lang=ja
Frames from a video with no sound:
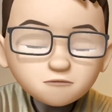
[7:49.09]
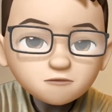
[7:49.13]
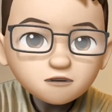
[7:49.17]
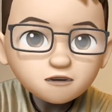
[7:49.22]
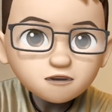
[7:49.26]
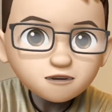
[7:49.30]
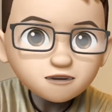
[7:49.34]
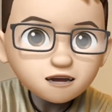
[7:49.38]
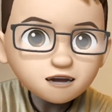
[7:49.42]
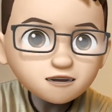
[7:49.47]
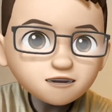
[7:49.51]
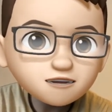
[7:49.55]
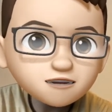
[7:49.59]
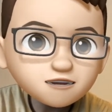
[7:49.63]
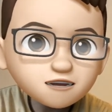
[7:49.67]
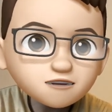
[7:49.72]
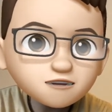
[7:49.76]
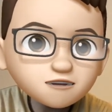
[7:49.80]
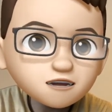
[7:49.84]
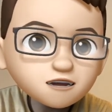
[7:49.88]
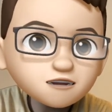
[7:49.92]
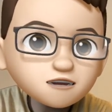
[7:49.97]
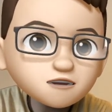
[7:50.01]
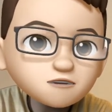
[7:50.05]
だいたい撮
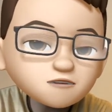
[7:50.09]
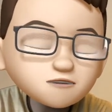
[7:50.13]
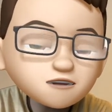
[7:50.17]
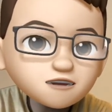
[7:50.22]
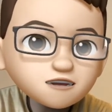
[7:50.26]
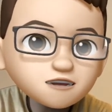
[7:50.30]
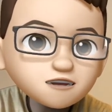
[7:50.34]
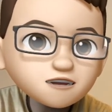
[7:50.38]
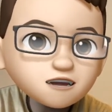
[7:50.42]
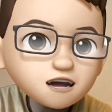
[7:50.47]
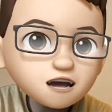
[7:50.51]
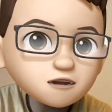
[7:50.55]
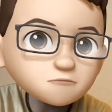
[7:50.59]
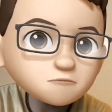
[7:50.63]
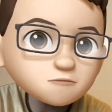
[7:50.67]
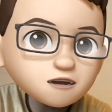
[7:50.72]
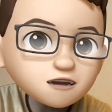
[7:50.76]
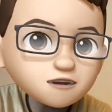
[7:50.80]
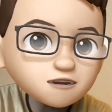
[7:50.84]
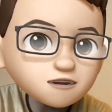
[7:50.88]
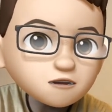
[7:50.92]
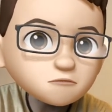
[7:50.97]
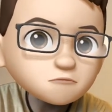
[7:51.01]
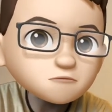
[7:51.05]
影する2時間前っ
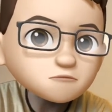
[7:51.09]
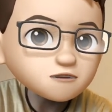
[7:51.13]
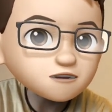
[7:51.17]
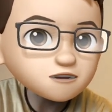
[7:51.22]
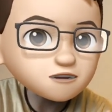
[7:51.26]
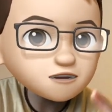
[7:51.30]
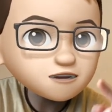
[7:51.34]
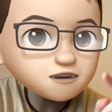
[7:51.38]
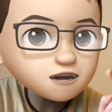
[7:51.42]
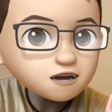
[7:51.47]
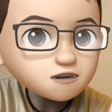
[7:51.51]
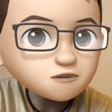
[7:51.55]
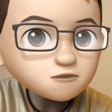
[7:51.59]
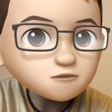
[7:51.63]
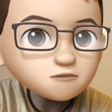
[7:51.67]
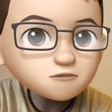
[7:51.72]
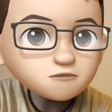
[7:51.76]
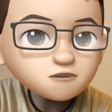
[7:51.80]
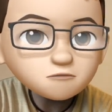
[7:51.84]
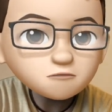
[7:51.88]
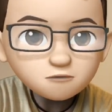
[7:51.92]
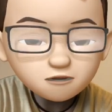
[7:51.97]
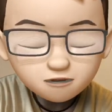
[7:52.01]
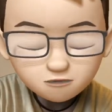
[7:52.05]
て僕2時間
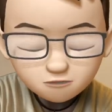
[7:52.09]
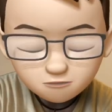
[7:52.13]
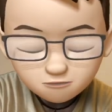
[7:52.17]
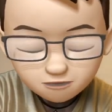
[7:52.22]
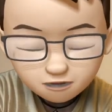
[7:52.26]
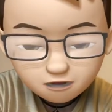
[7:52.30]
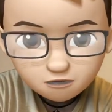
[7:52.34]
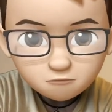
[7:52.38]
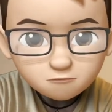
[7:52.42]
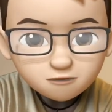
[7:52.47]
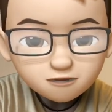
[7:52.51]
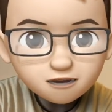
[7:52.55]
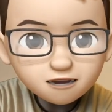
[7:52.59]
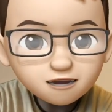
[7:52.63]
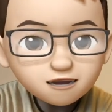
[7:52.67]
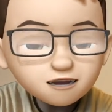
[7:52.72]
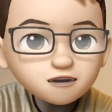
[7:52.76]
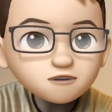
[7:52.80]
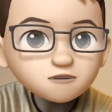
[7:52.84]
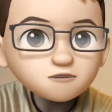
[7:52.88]
YouTube いろんなの見てから